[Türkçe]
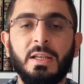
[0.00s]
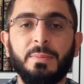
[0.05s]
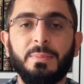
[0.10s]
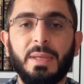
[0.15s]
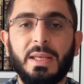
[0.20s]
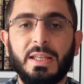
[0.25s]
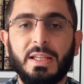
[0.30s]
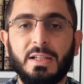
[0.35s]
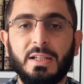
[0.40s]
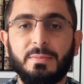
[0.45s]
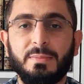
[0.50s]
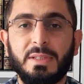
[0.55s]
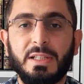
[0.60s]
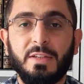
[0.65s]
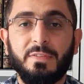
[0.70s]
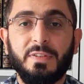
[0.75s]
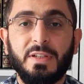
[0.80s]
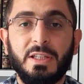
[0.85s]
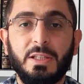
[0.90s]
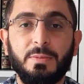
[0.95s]
Peygamber
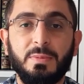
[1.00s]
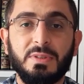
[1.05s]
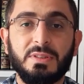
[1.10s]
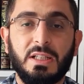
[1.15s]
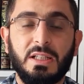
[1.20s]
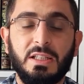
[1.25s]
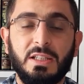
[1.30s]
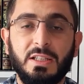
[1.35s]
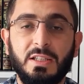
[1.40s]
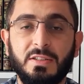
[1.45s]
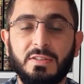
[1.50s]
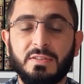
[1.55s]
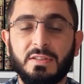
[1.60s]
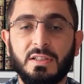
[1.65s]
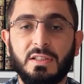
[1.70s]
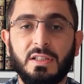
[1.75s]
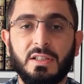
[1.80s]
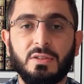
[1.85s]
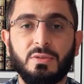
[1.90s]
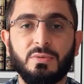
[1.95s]
Efendimiz
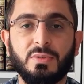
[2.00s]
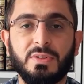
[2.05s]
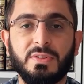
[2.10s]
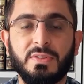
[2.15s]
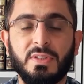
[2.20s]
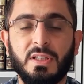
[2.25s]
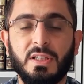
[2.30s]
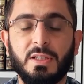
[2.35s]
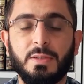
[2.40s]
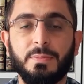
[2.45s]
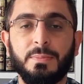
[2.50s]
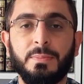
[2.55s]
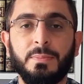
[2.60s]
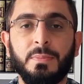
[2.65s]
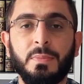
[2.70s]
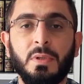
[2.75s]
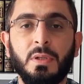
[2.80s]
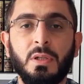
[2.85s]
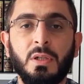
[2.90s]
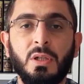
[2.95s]
aleyhissalatu vesselam
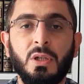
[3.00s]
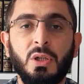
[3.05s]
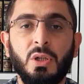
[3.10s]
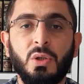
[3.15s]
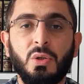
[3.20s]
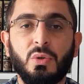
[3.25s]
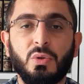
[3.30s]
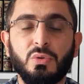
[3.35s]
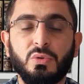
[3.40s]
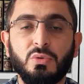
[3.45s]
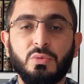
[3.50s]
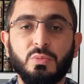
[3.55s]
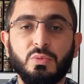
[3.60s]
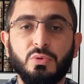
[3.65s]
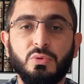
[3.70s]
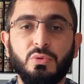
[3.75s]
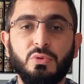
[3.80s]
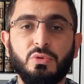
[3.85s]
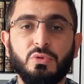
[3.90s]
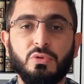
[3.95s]
onun
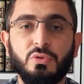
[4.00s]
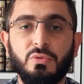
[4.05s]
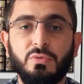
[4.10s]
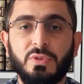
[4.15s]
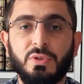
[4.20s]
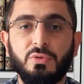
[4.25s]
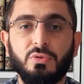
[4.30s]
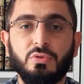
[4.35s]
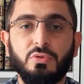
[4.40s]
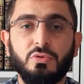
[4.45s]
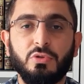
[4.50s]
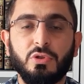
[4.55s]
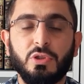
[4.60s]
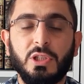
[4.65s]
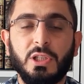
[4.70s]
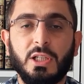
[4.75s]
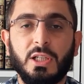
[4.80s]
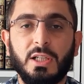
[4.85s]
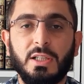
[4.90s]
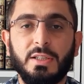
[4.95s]
bu üzgün ve düşünceli
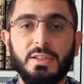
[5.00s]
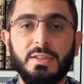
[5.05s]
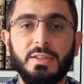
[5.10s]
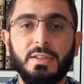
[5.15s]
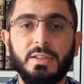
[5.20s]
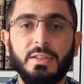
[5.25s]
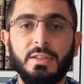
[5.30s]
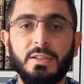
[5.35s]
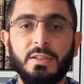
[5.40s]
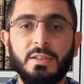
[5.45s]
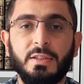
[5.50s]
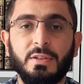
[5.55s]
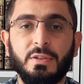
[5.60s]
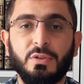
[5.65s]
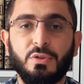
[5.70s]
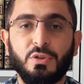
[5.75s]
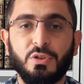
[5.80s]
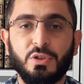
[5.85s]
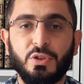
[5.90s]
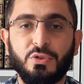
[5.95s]
halini
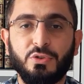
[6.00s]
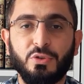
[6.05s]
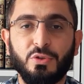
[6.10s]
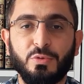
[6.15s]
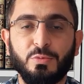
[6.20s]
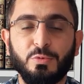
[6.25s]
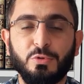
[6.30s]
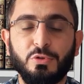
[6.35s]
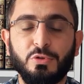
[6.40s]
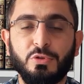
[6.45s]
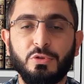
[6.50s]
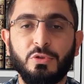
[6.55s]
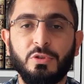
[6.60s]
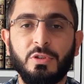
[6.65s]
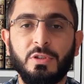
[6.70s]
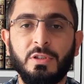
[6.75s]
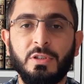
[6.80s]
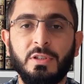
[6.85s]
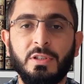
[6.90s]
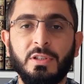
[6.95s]
ona sormuş.
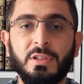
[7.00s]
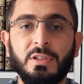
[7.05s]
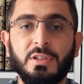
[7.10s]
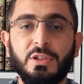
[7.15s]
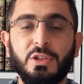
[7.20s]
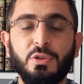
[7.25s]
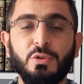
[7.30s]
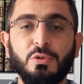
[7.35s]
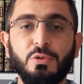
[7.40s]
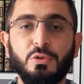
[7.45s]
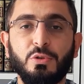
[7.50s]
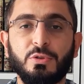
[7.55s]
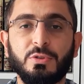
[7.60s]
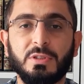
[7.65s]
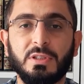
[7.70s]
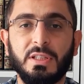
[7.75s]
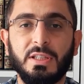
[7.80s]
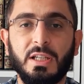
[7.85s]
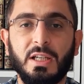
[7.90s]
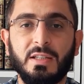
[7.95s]
Ne oluyor
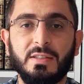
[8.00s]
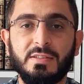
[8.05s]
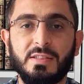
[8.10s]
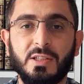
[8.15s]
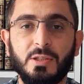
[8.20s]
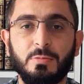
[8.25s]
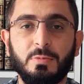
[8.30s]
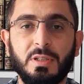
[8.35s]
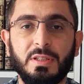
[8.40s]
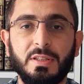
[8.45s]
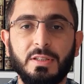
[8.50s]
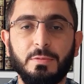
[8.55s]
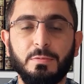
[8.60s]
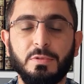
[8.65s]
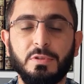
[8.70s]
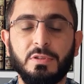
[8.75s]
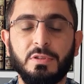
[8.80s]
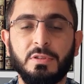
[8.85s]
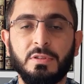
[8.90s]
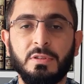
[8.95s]
sana ya Sevban
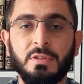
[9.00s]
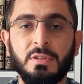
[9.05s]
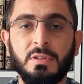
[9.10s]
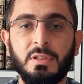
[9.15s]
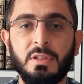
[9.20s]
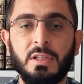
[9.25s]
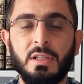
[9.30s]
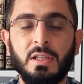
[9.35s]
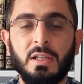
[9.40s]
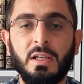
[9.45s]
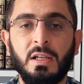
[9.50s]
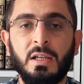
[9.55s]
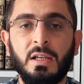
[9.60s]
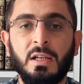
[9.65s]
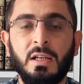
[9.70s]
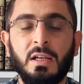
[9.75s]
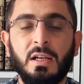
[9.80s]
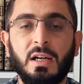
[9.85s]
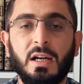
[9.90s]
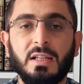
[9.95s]
demiş.
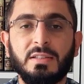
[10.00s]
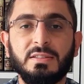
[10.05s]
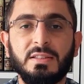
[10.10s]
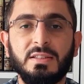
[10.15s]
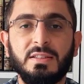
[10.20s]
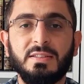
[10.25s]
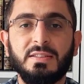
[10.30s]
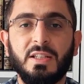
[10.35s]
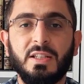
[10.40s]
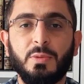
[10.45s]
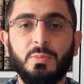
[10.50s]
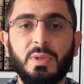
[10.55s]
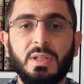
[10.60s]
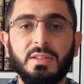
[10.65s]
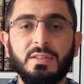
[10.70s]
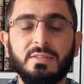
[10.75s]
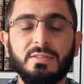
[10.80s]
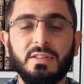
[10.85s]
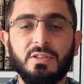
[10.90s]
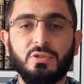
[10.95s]
Hazreti Sevban
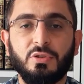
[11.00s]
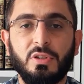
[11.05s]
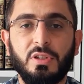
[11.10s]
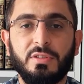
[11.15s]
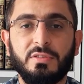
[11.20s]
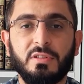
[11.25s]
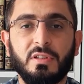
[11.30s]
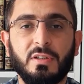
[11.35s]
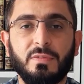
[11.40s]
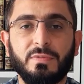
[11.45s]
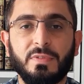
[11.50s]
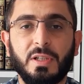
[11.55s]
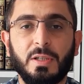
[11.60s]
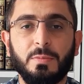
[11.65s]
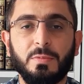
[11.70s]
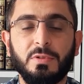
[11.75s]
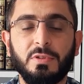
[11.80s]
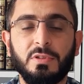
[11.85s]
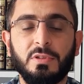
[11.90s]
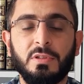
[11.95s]
ise şöyle cevap
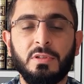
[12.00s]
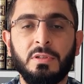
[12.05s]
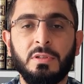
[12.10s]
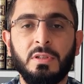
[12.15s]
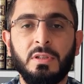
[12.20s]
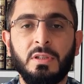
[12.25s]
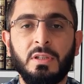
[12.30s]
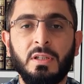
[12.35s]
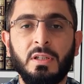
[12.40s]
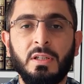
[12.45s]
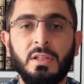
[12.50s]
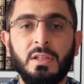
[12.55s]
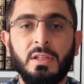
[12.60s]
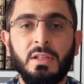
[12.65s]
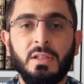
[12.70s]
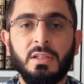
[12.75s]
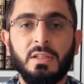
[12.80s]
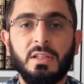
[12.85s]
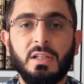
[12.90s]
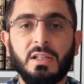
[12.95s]
vermiş.
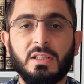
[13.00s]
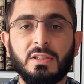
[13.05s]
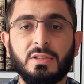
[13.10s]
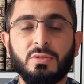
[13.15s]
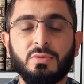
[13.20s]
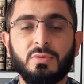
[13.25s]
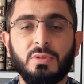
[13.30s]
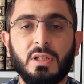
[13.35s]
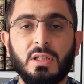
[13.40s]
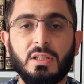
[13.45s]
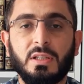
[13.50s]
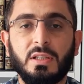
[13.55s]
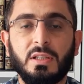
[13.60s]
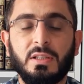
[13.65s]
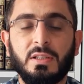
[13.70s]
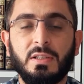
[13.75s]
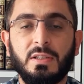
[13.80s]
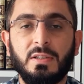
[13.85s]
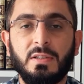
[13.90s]
Ya Resulallah